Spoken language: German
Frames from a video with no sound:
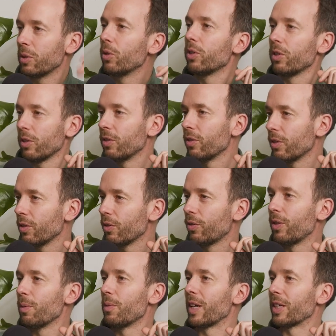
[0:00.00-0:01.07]
Millionen. Millionen,
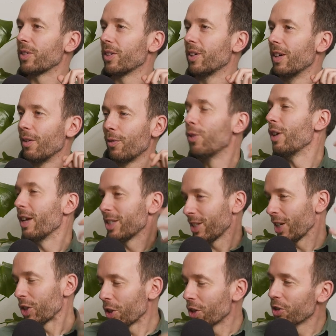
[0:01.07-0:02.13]
genau. Für, ja. Es ist
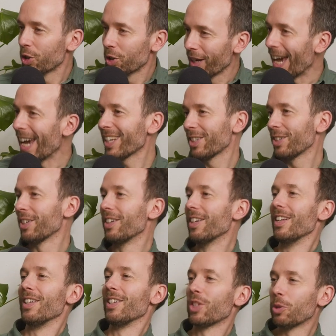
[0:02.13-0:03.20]
ja schon echt ein
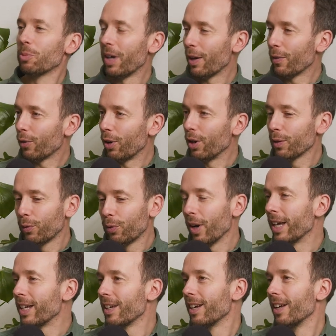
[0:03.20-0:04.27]
super ja. Erfolg für
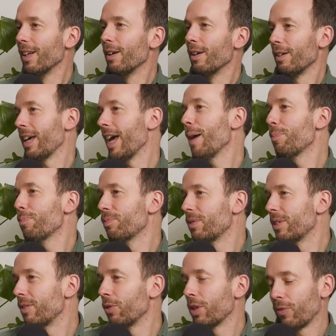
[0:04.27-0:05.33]
eine App
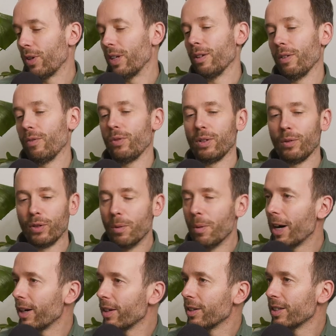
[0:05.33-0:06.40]
oder für eine, für eine
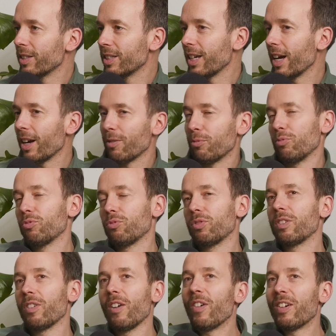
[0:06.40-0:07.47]
Firma, die ja
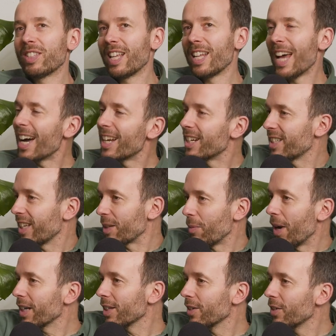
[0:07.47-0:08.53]
was sehr naheliegend eigentlich
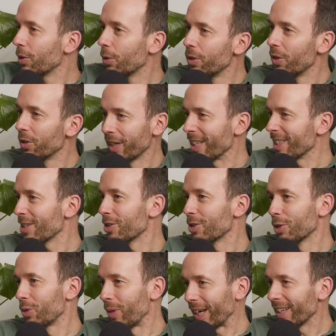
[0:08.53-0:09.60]
macht, irgendwie Hunde und Katzen
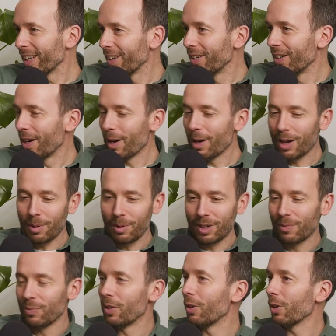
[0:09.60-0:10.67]
zu tracken. Ja, äh,
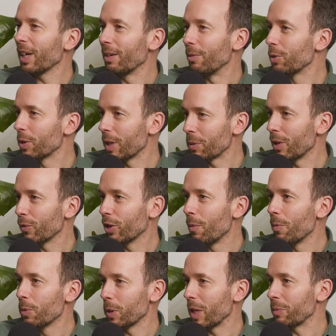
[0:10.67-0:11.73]
aber okay, muss man erstmal drauf
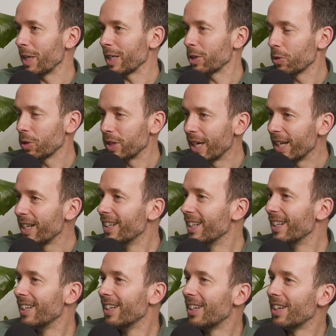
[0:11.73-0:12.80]
kommen, muss man erstmal also, exekutieren.
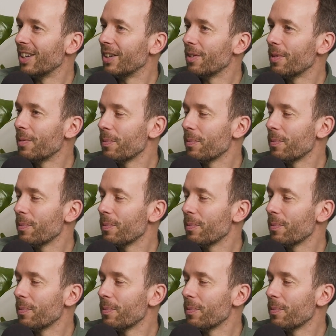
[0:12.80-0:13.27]
Genau. Und du